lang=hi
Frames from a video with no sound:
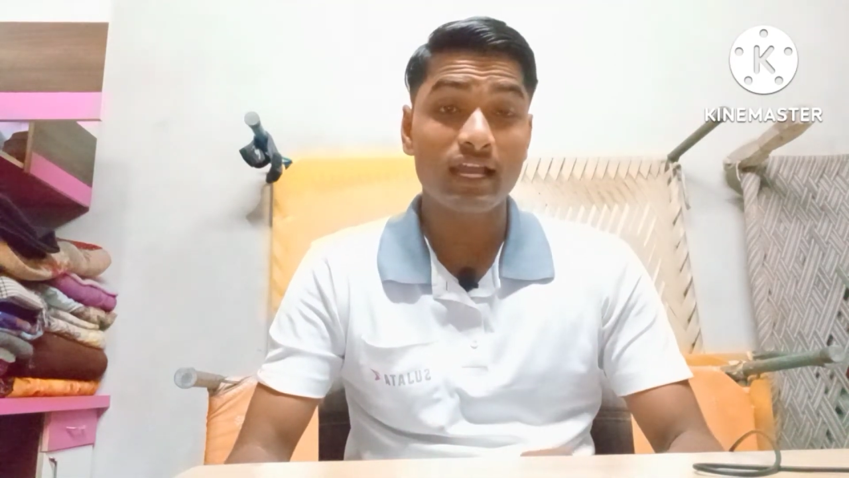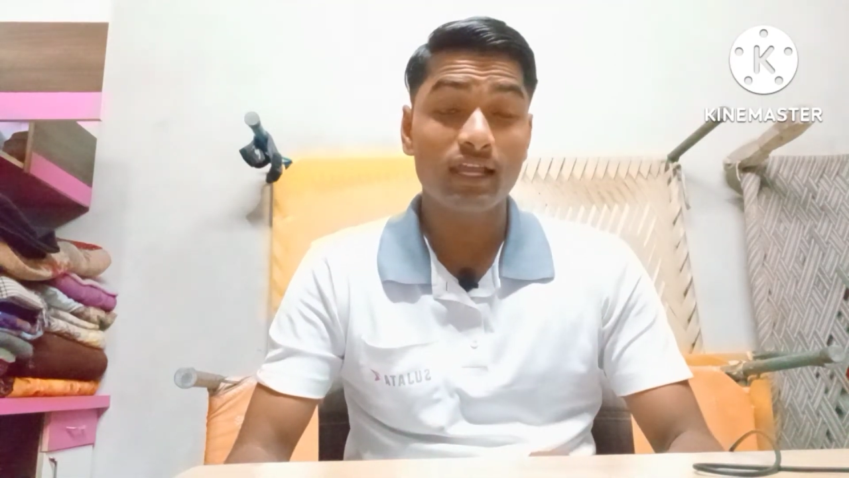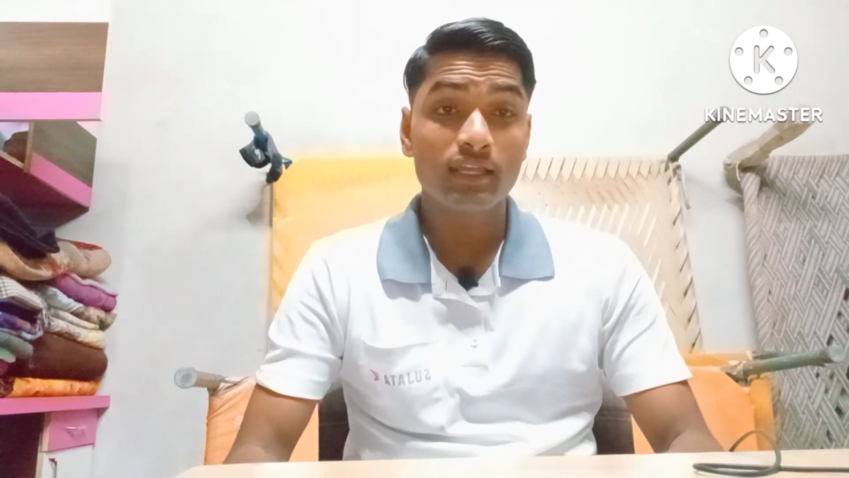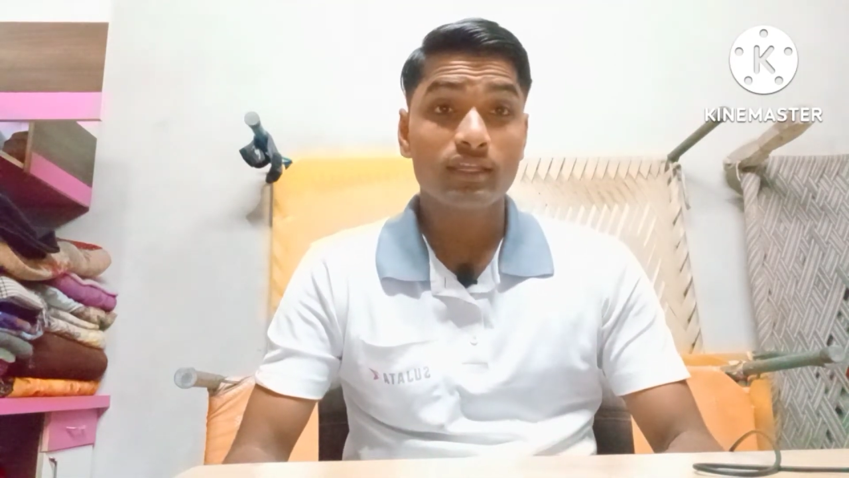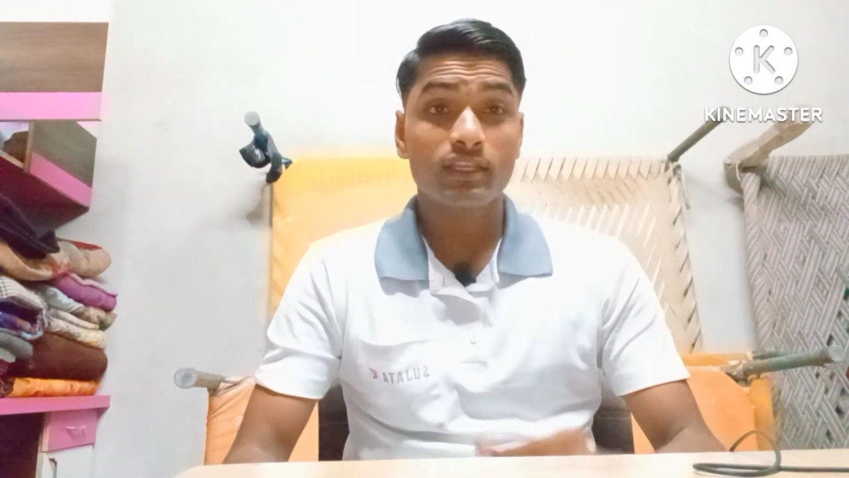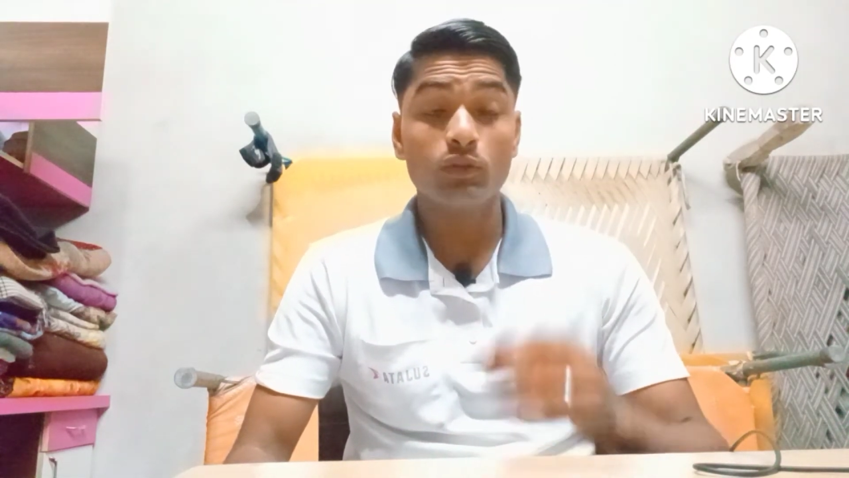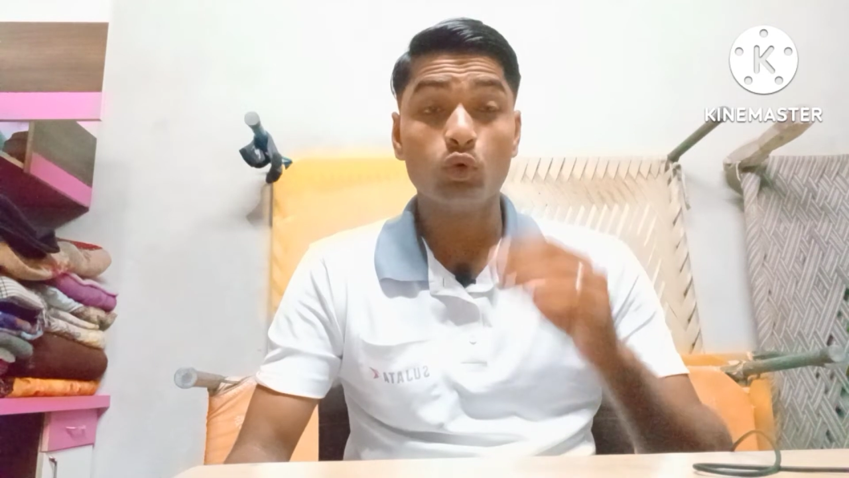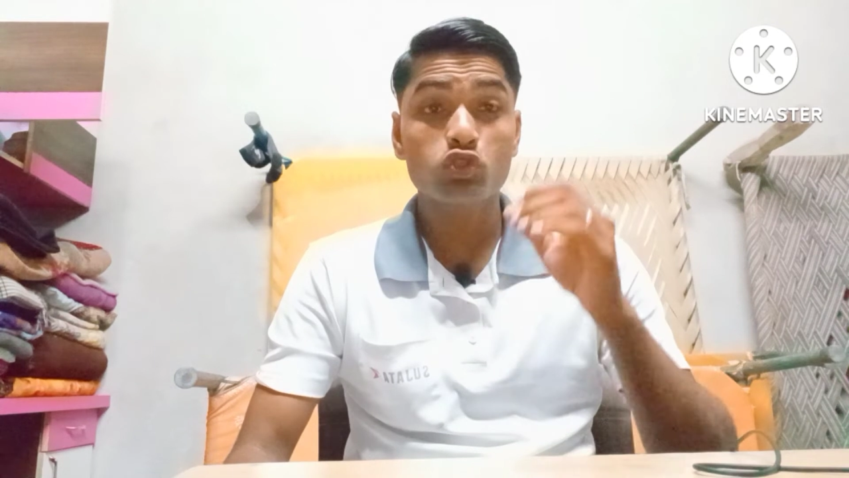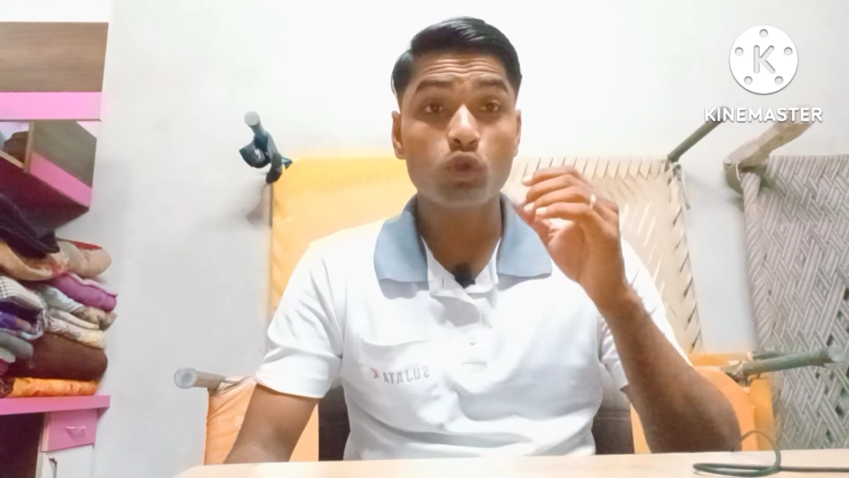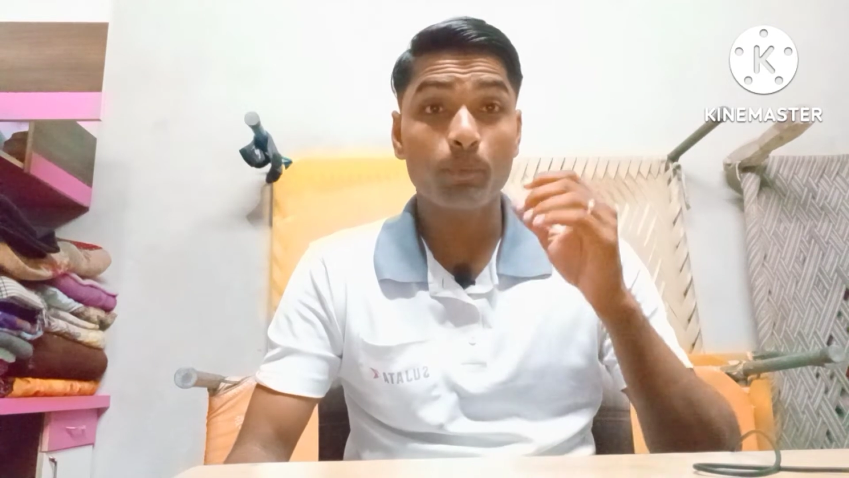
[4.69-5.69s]
कि 200
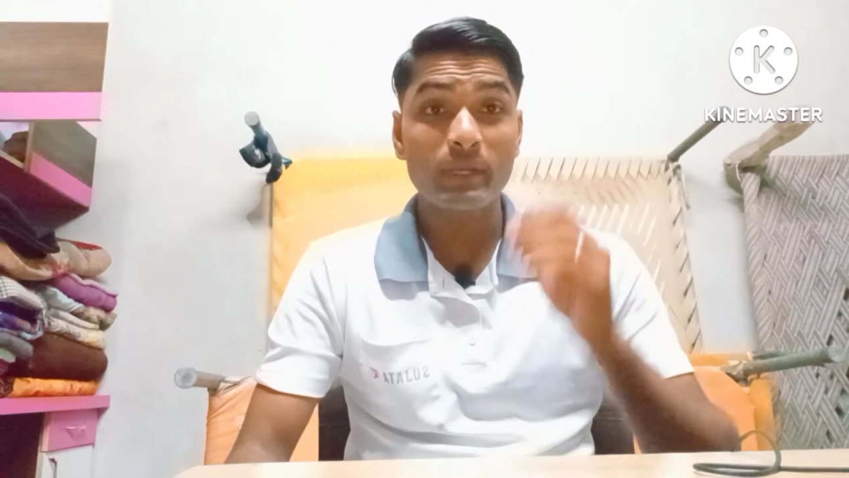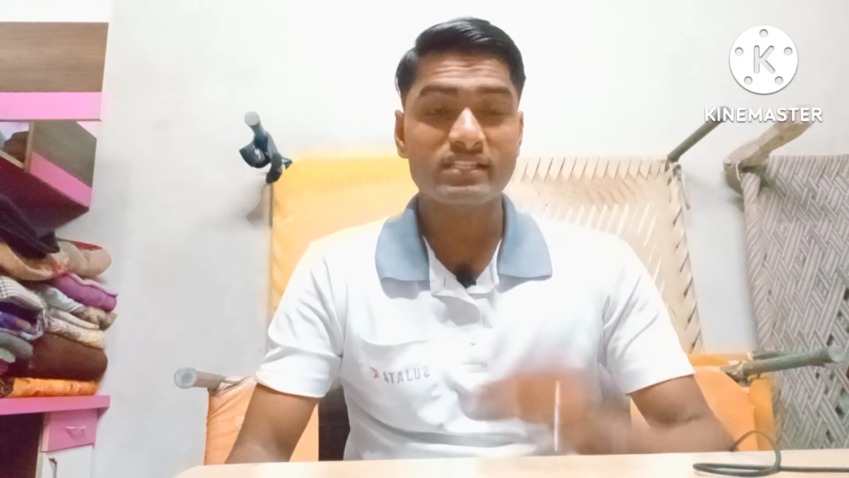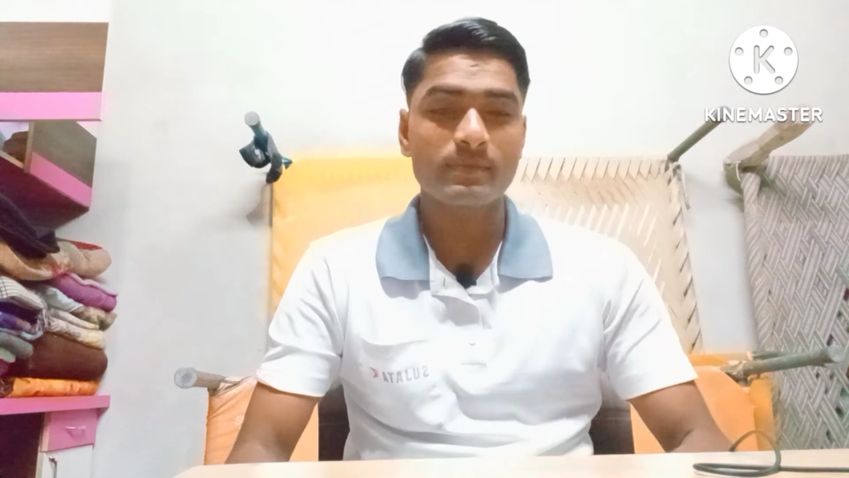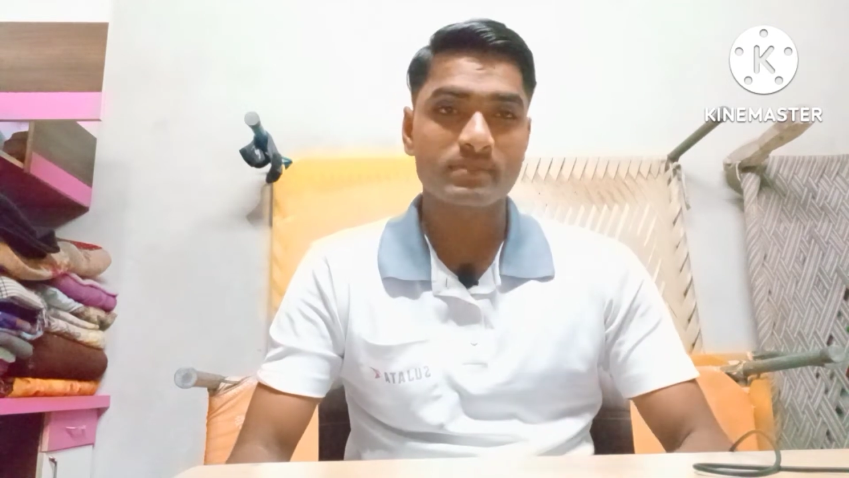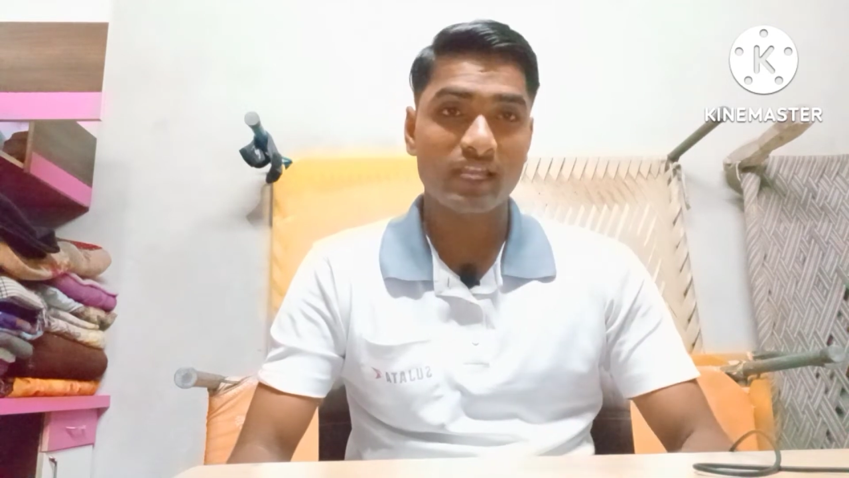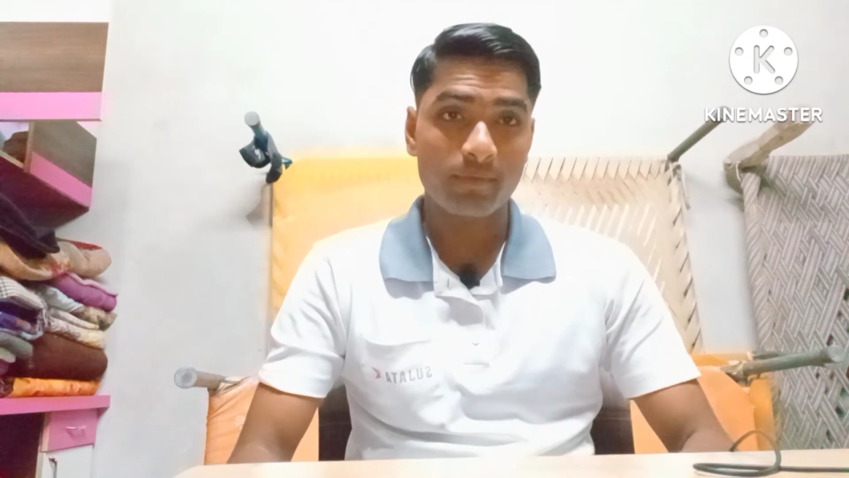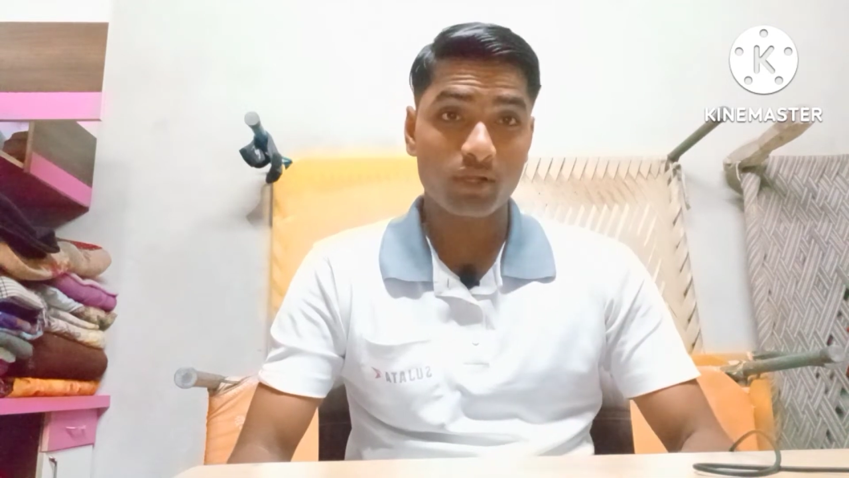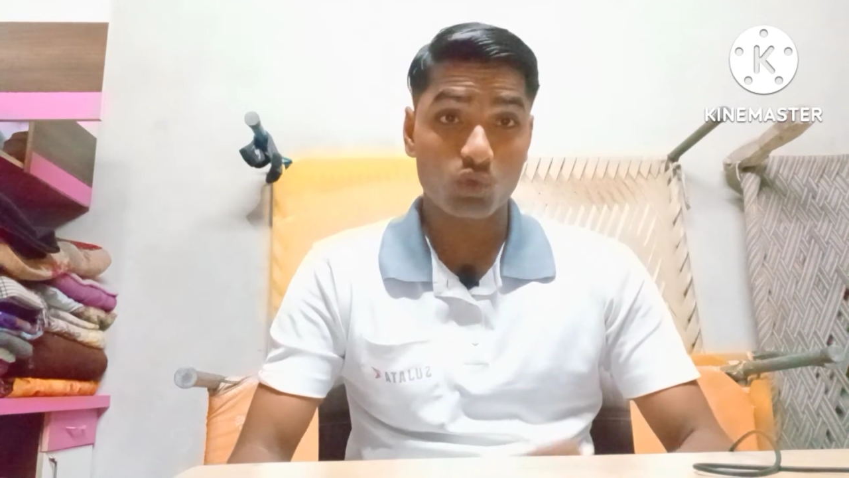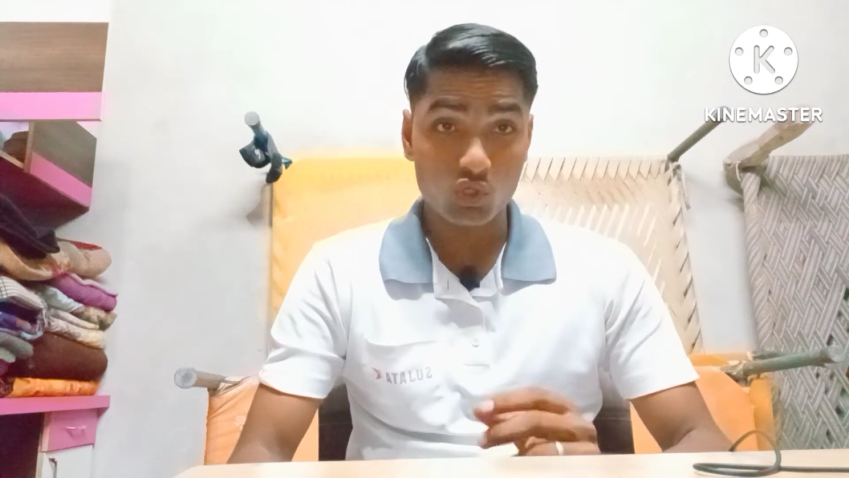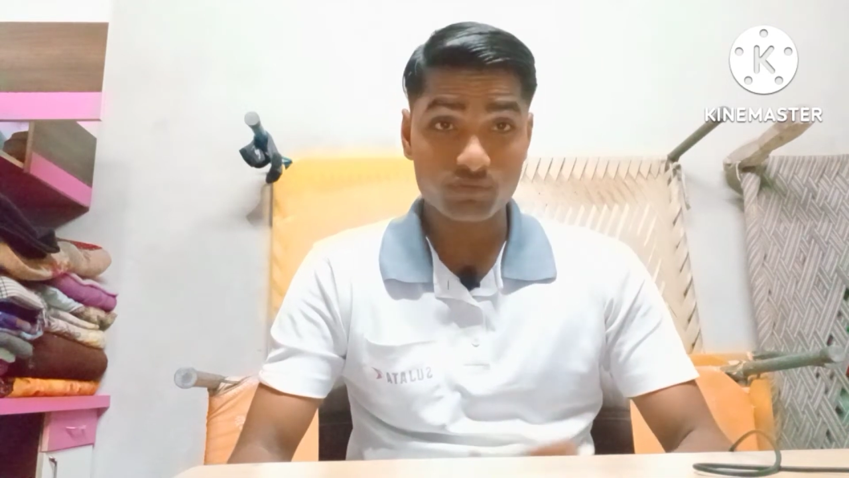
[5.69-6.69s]
प्लस सब्सक्राइबर रोज
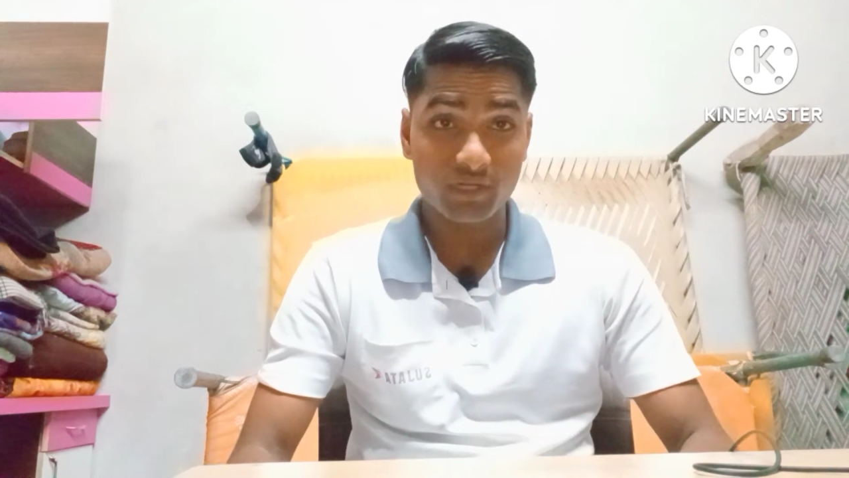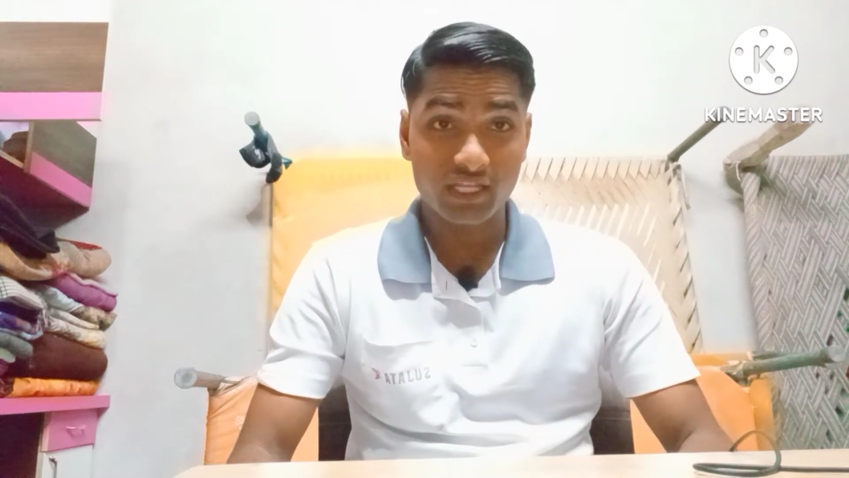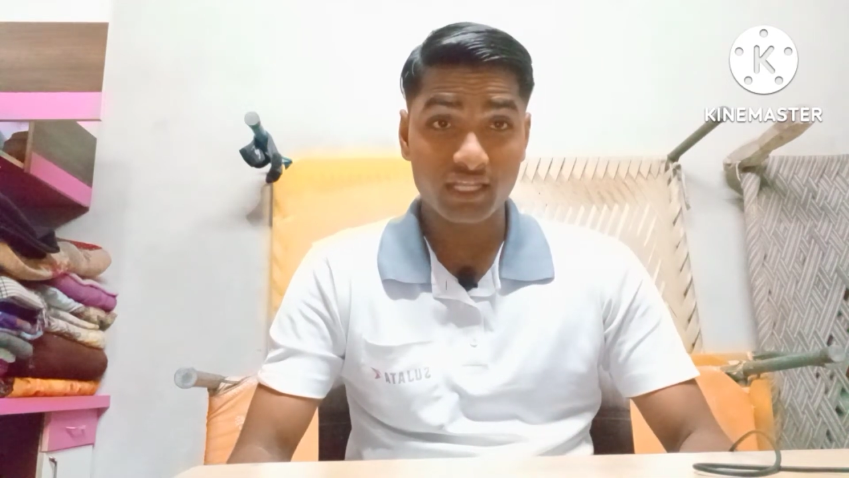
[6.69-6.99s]
बढ़ेंगे